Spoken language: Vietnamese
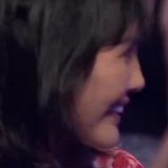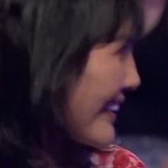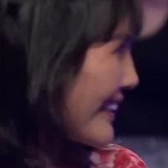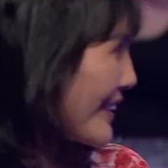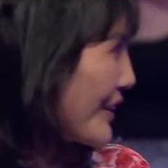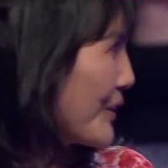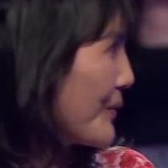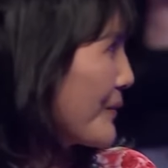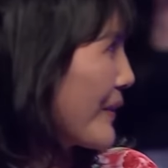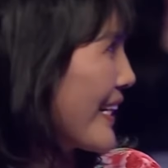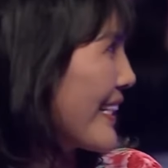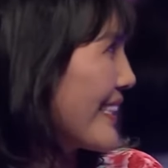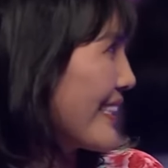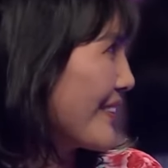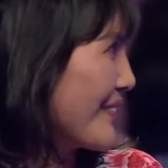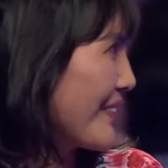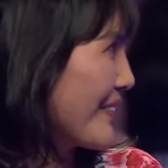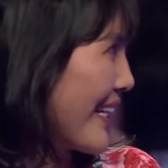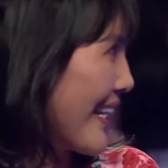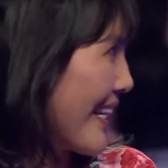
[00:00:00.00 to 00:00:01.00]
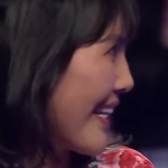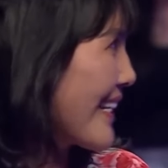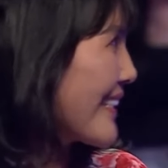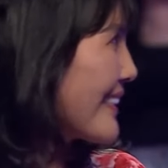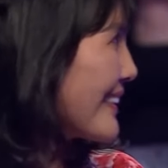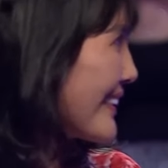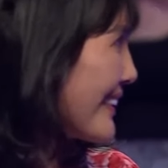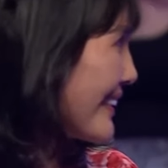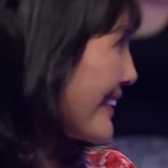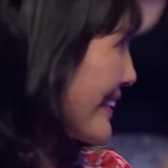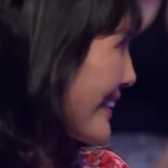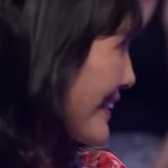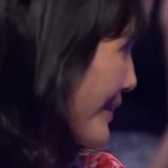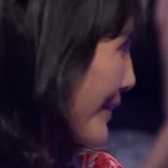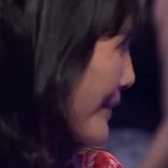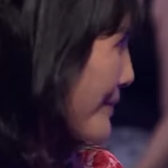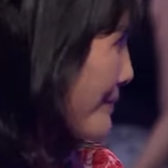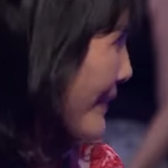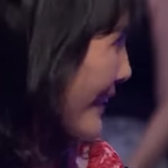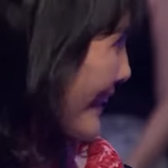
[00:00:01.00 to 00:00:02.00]
trợ giúp của hai nhà thông thái ạ xin trân trọng
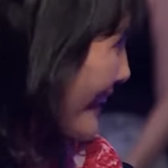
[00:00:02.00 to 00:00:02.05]
cảm